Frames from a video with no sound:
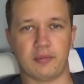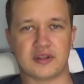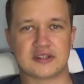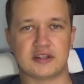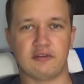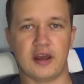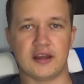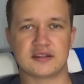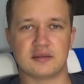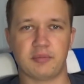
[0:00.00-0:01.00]

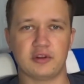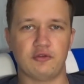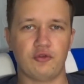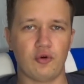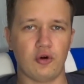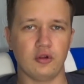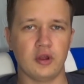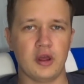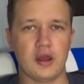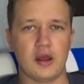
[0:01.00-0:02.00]
подставляется под фол,
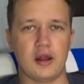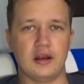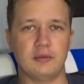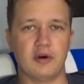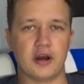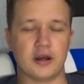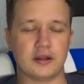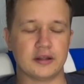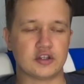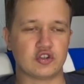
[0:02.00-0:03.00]
либо
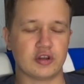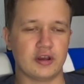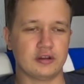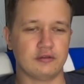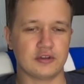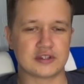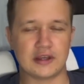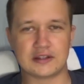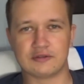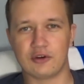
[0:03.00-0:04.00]
начинает
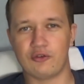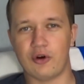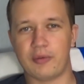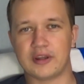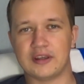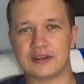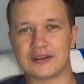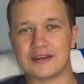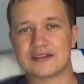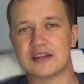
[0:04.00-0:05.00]
вязать своего
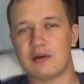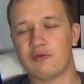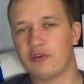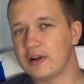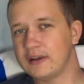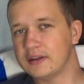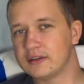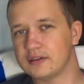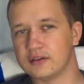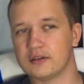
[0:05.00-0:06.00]
оппонента и сам
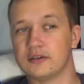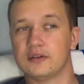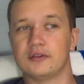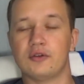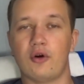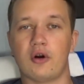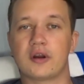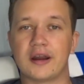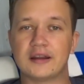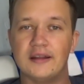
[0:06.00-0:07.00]
фалит. Э, но
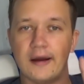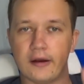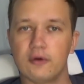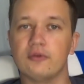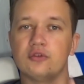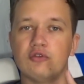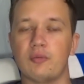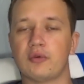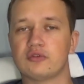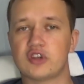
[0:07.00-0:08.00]
когда у него
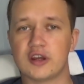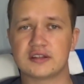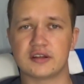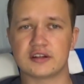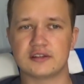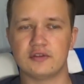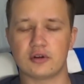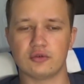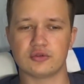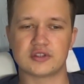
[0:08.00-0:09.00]
получается
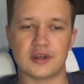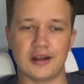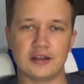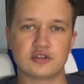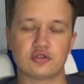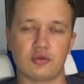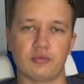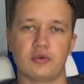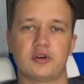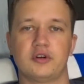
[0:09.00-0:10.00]
развернуться
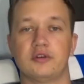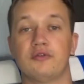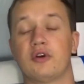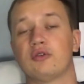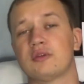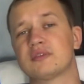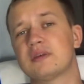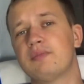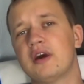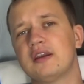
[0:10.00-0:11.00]
лицом к воротам
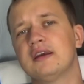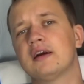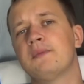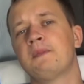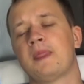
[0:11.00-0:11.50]
соперника,